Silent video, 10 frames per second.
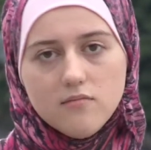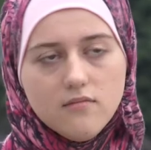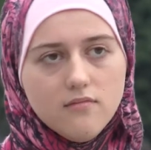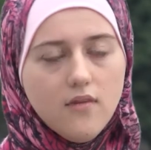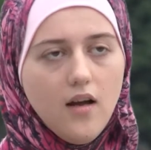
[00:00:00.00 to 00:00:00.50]

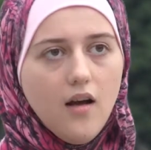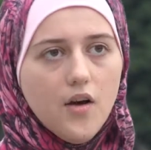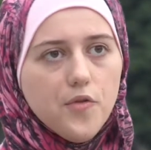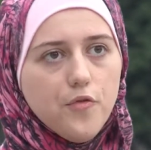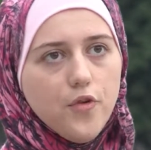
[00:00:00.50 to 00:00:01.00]
Ablam
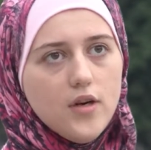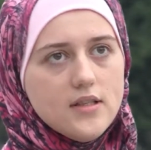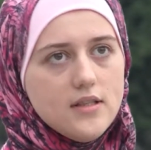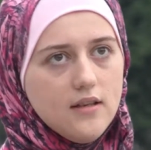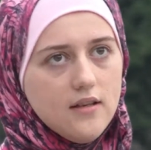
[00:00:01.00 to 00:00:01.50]
Olga ise
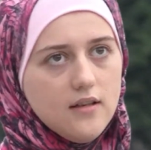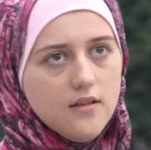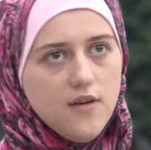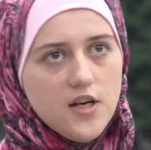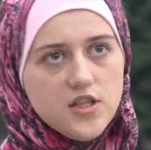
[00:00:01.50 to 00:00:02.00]

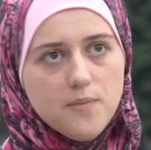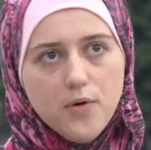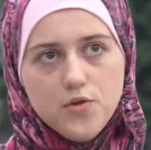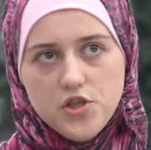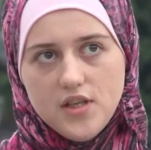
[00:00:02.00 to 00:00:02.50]
bana bu
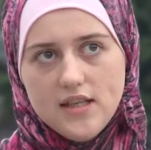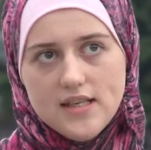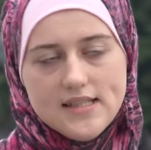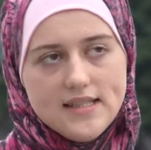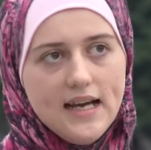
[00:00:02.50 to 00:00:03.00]

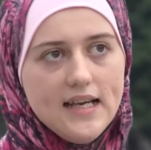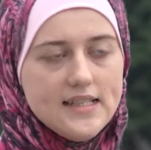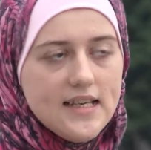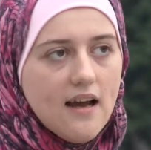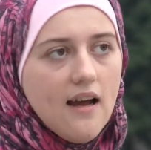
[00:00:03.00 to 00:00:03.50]
surelerin
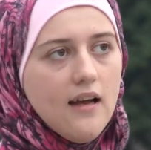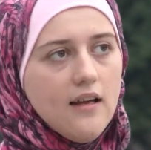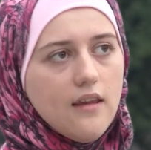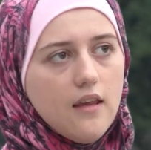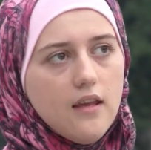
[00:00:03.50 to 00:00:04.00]
manalarını
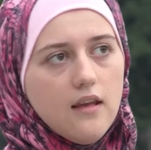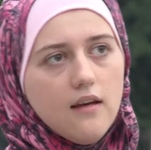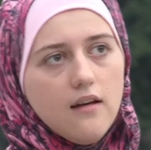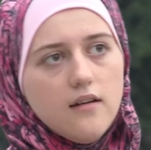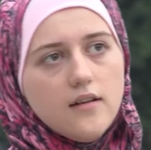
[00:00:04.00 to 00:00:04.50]
anlattı,
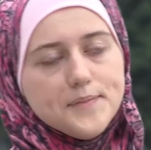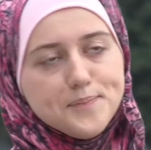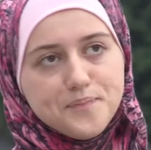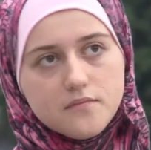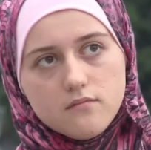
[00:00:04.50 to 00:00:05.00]

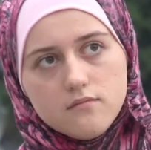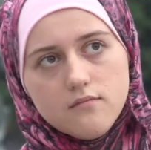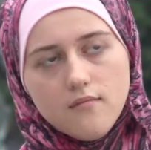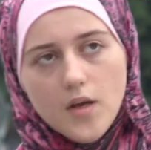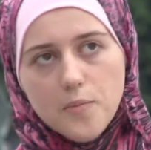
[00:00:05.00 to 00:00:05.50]

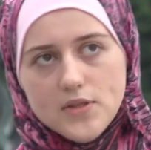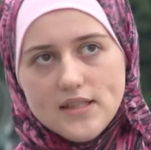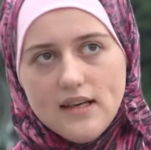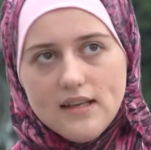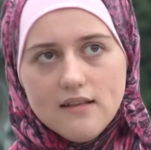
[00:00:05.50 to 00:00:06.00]
tefsirlerini de
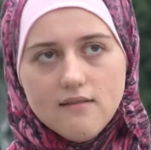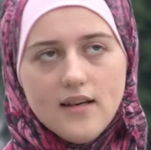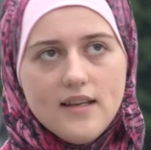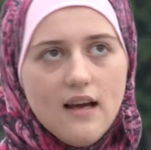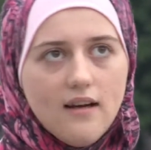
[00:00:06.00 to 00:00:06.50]
okudu.
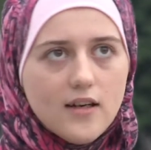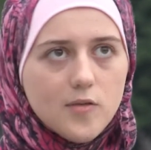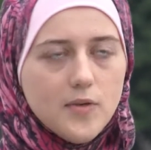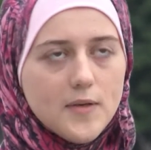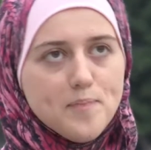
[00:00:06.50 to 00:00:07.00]

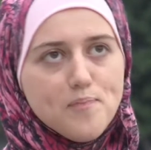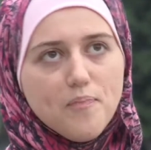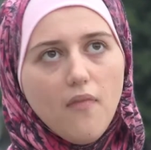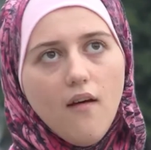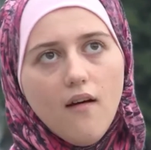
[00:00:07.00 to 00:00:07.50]

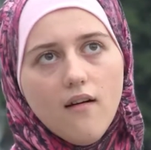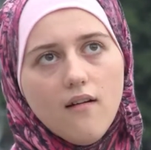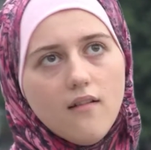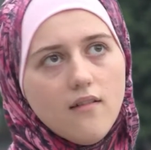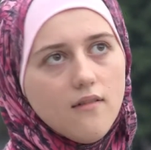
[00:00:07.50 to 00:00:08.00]
Aklıma bir
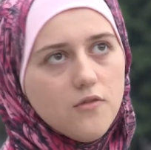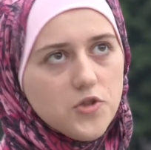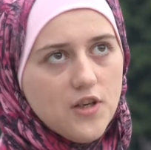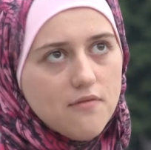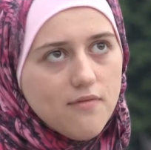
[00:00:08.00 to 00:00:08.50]
sürü soru
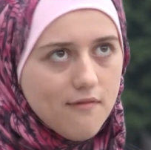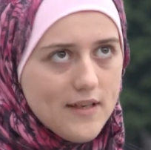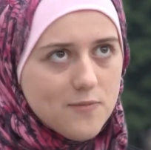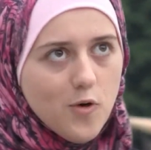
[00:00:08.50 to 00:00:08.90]
geliyordu.